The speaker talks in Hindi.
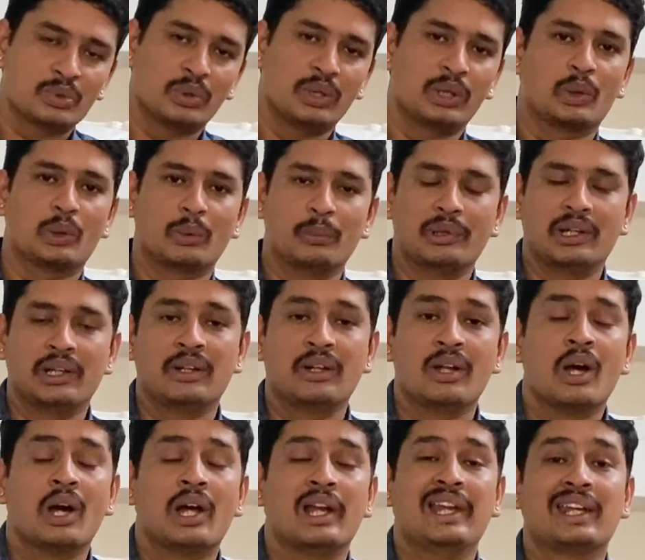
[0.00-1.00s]
सुनने को मिली
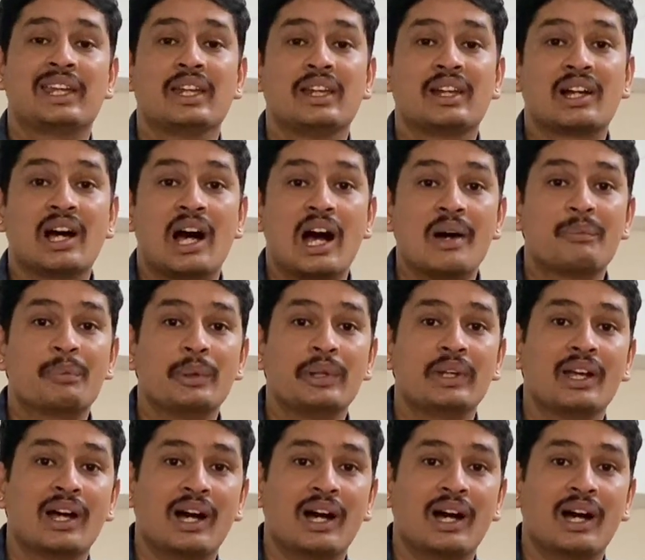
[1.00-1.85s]
लेकिन काफी